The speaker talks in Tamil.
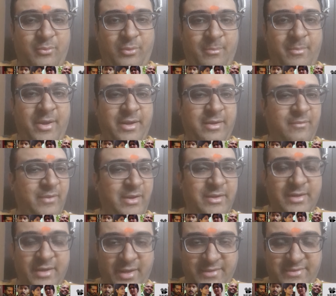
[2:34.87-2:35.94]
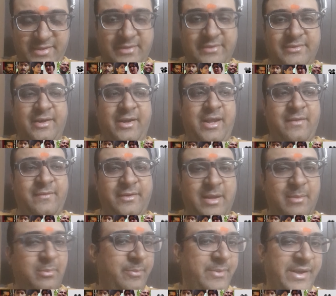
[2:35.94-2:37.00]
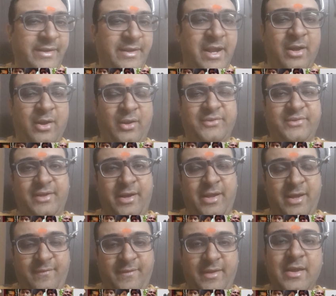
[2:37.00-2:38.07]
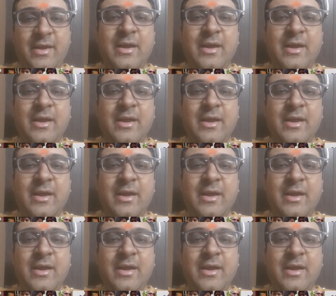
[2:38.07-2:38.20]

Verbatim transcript: ஒரு மாதிரி வல்கரான சீன்ஸ் கிடையாது டபுள் மீனிங் டைலாக்ஸ் கிடையாது